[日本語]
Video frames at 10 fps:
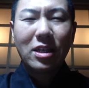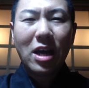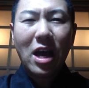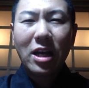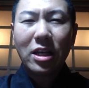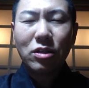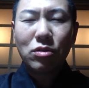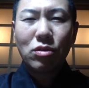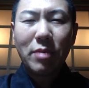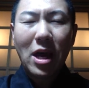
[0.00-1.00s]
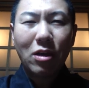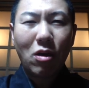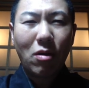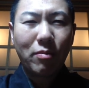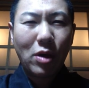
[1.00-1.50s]
原因不明
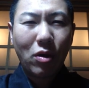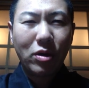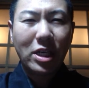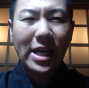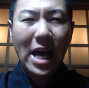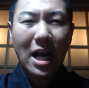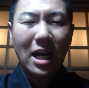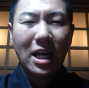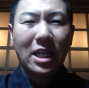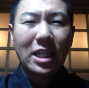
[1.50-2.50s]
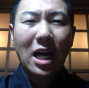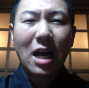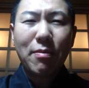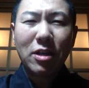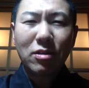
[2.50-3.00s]
の病気や
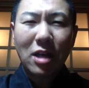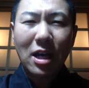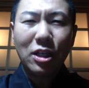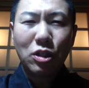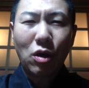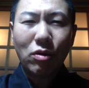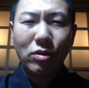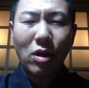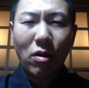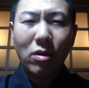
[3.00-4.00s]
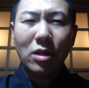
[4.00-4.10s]
長引く体調不良、